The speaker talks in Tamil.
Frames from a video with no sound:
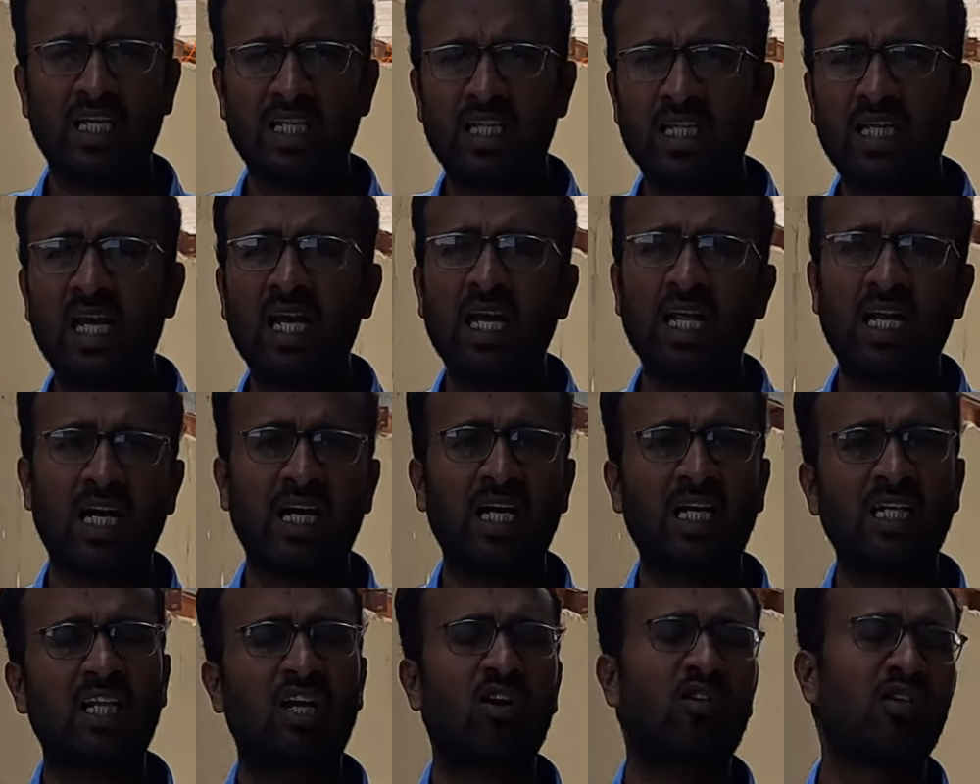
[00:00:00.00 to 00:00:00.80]
இது ஏன்
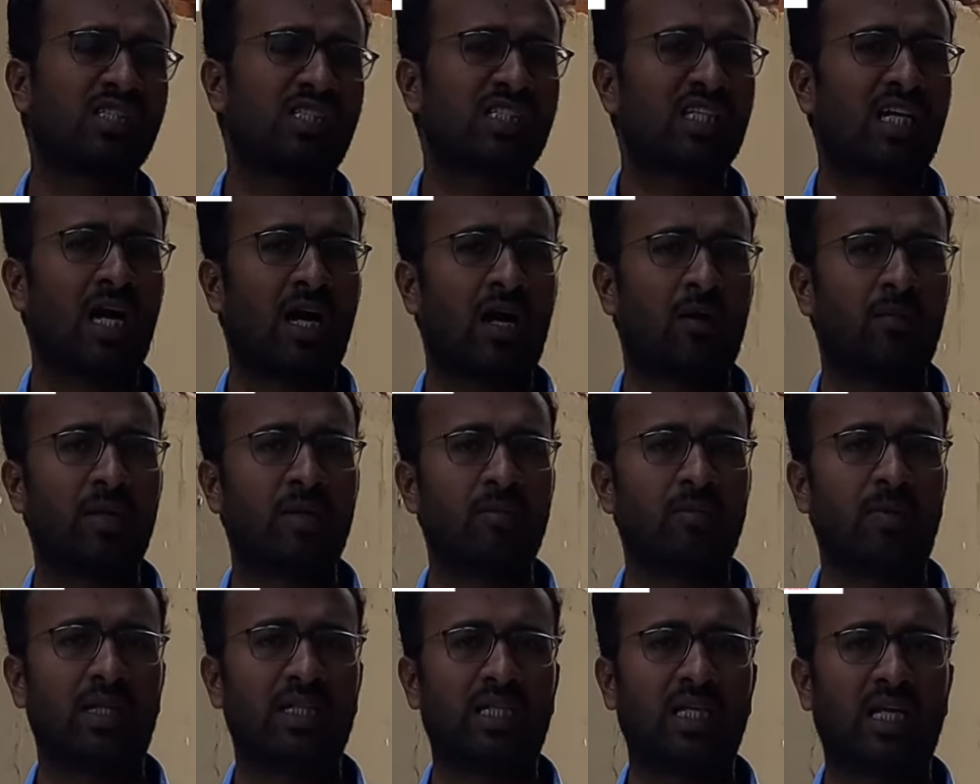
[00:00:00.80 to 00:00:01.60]
ரெண்டு தடவை வச்சிருக்காங்க
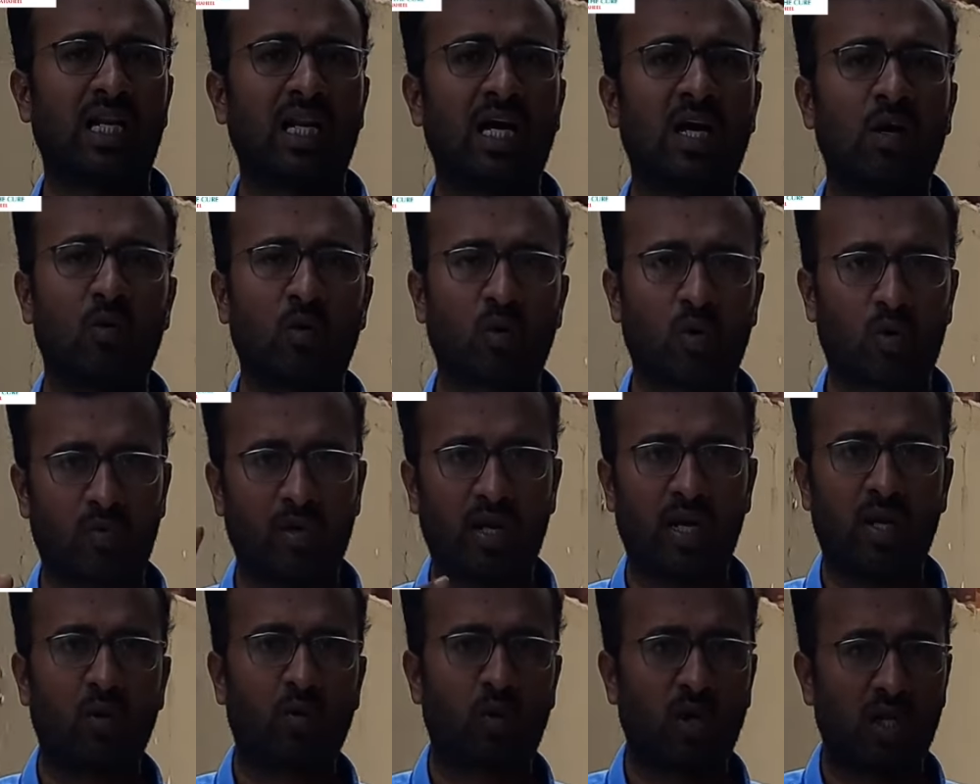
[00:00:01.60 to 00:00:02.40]
அப்படின்னு பார்த்தீங்கன்னா
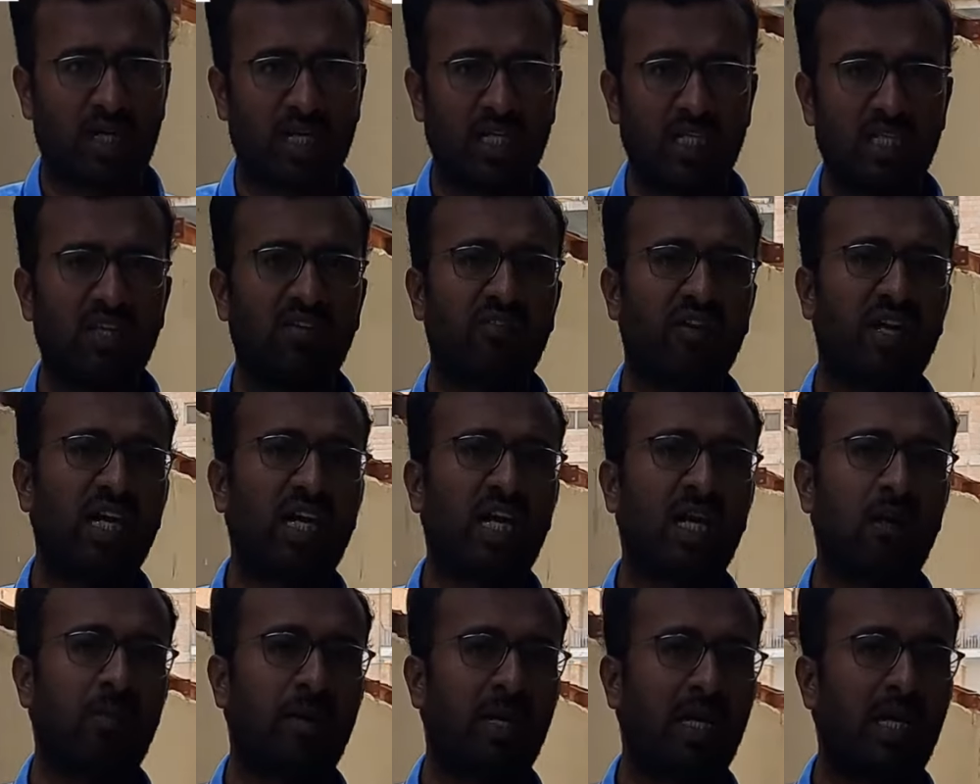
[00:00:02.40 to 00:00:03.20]
ஒருவேளை உங்களுக்கு இந்த
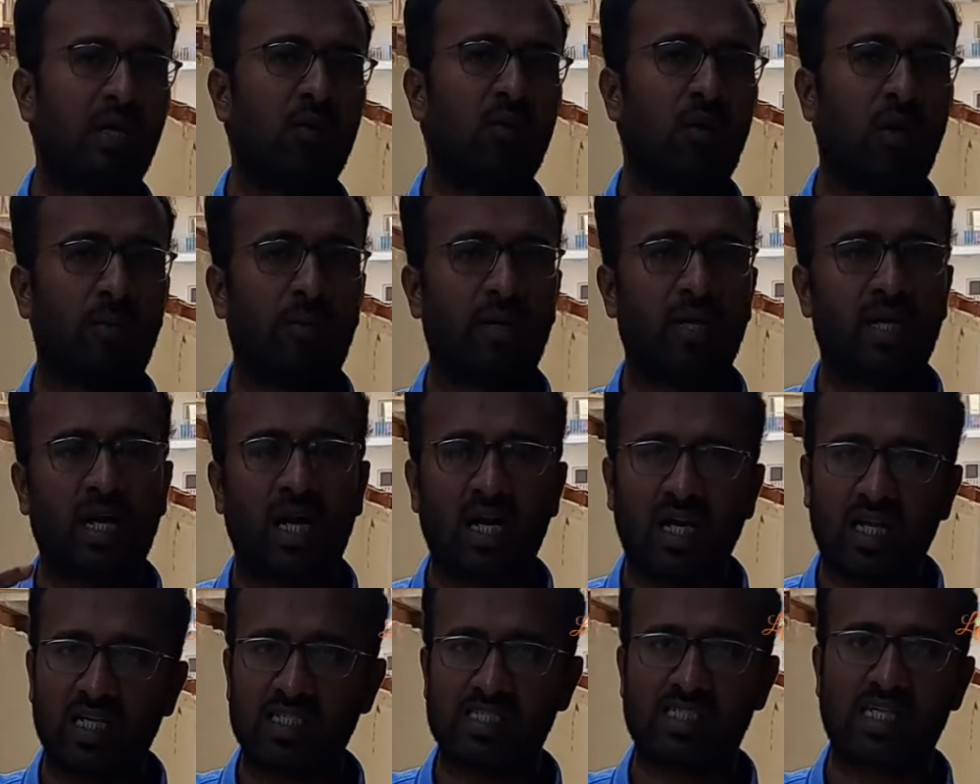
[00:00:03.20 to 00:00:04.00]
வெள்ளிக்கிழமை லீவ்
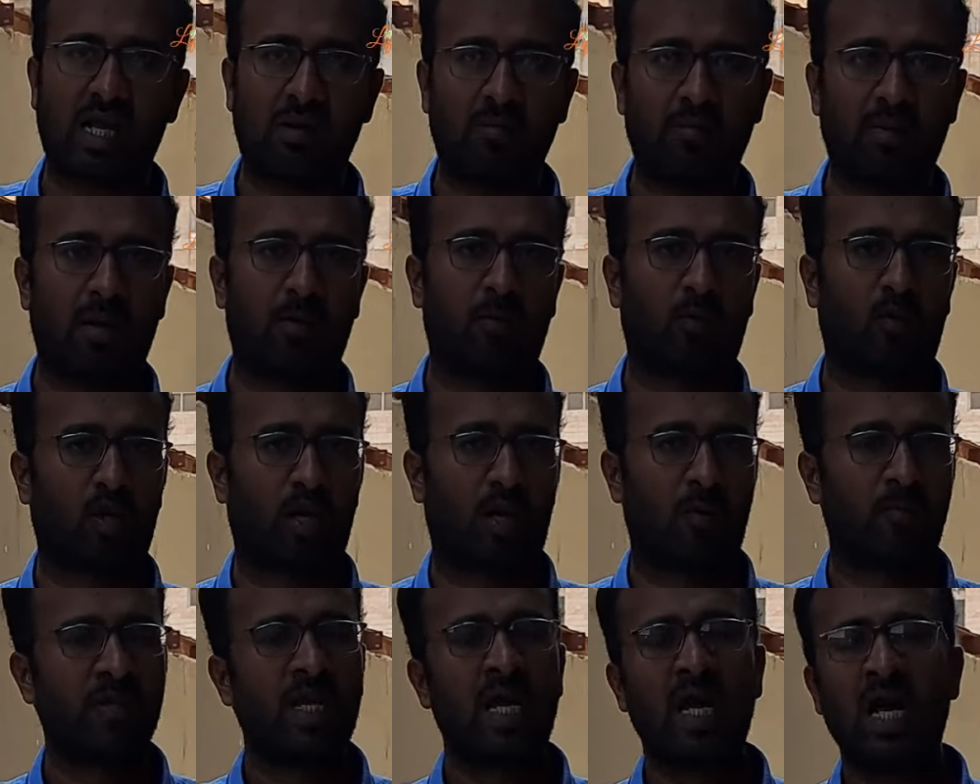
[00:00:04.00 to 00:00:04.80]
அப்படின்னா நீங்கள் சால்மியா
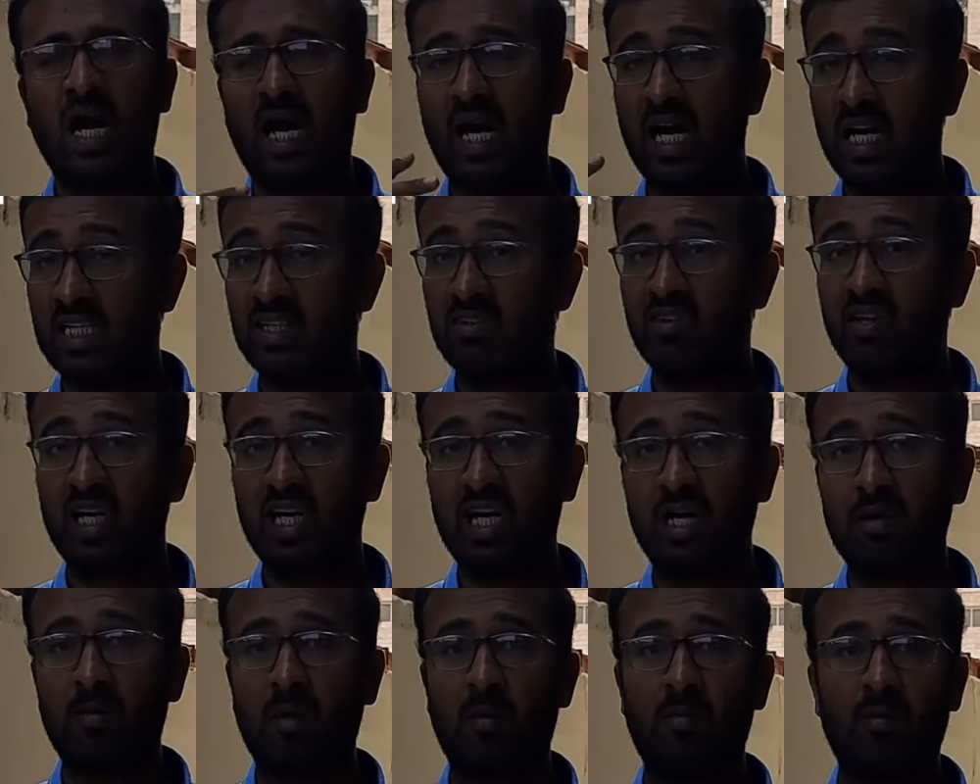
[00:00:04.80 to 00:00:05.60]
போகலாம் அடுத்த
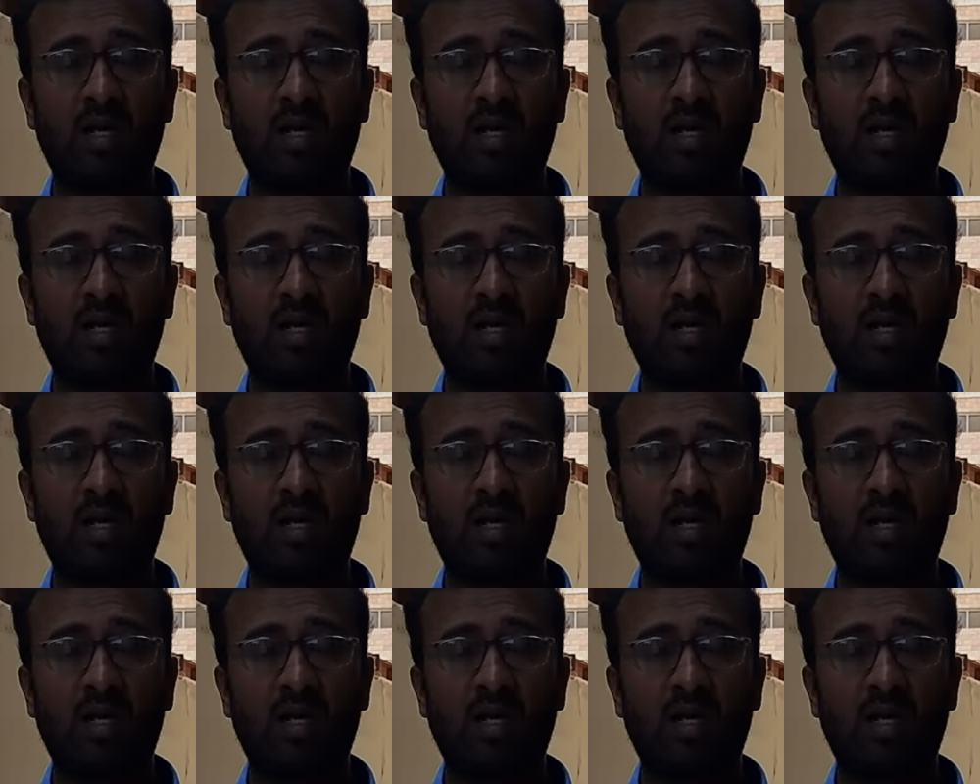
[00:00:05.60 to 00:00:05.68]
வெள்ளிக்கிழமை